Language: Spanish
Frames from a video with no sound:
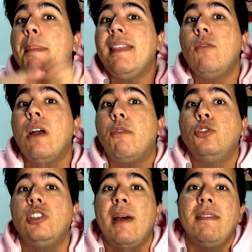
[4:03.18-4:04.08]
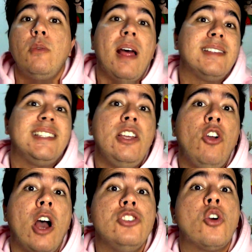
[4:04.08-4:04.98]
le pides una foto y te manda una hace
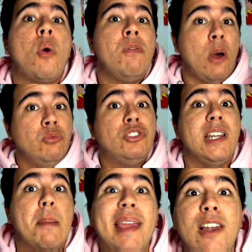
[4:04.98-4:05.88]
cinco años cuando aún tenía